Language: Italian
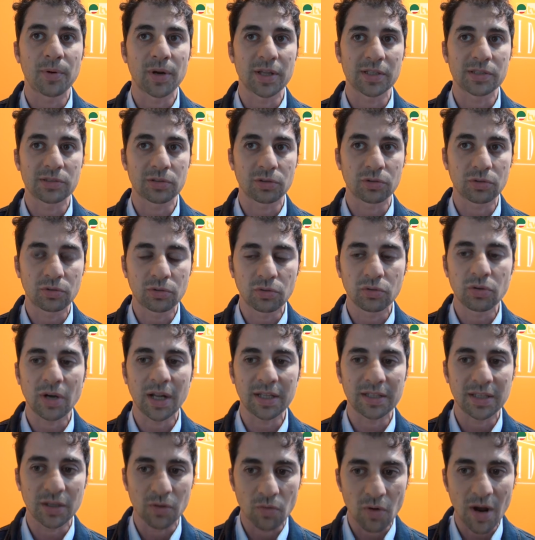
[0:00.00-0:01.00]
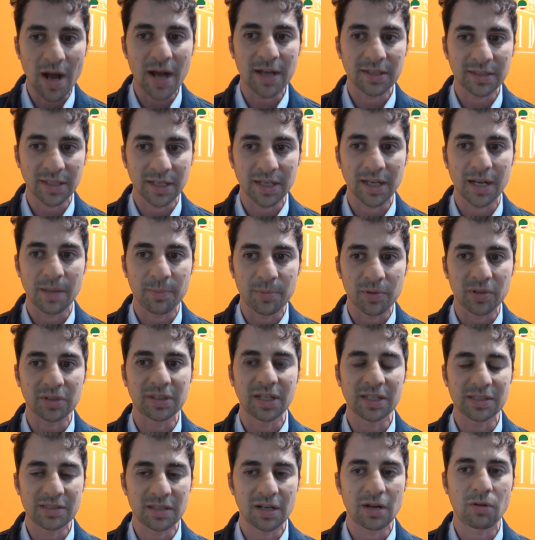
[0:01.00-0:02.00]
una struttura adeguata che la
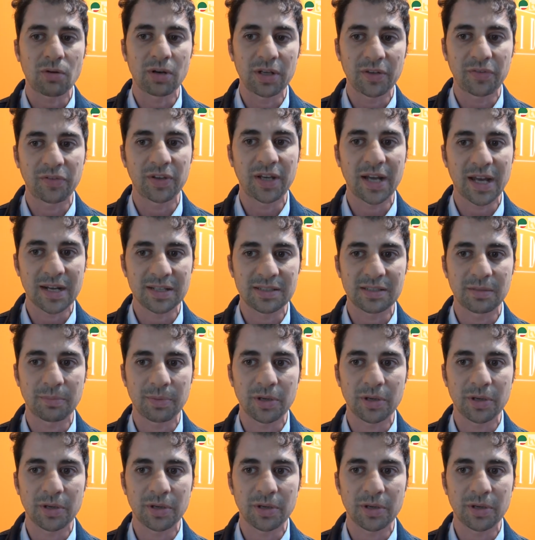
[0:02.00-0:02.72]
portassero a qualificarsi